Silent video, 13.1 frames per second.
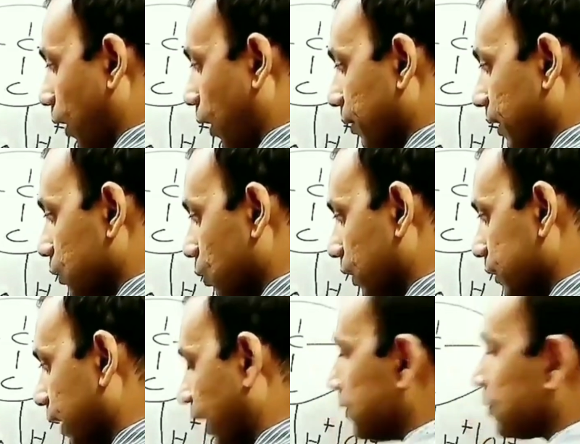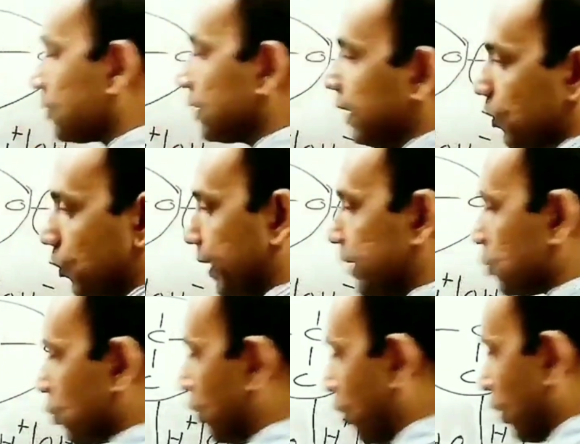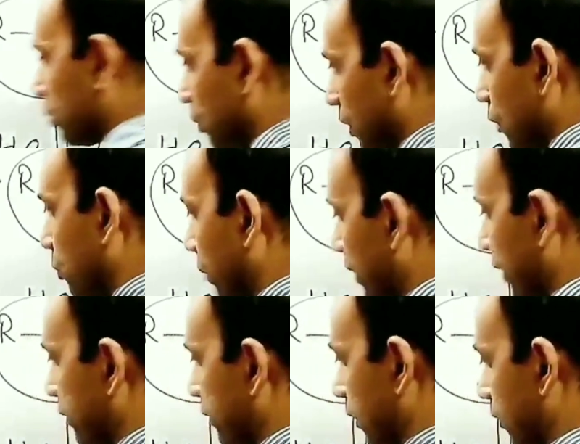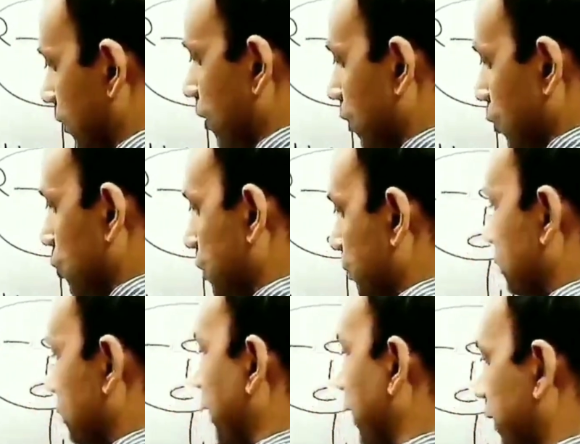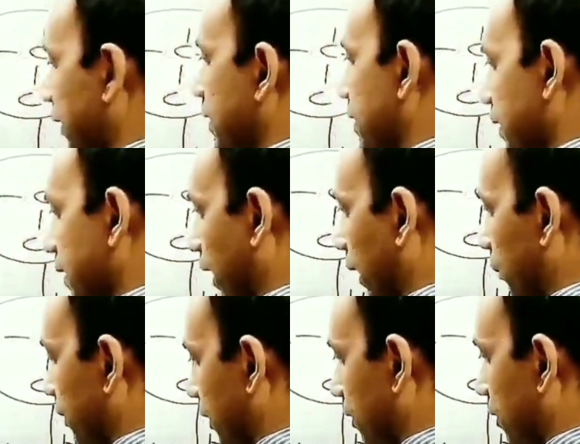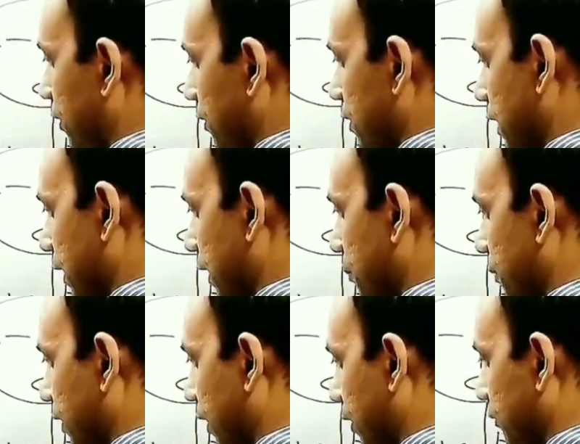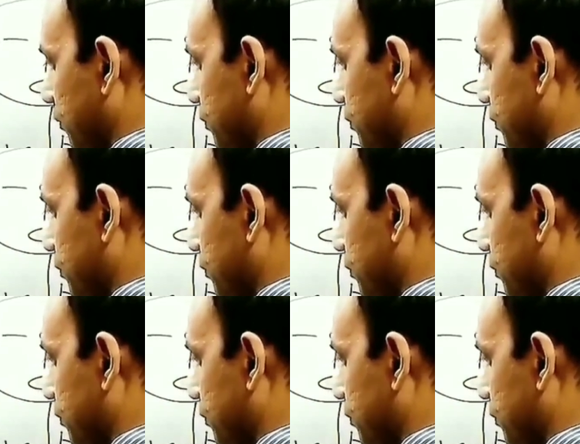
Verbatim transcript: तो अब अगर थोड़ा ध्यान से देखो मैं इसको ना और थोड़ा घुमा लेता हूँ तो समझ में आएगा कि ये क्या बना ये बना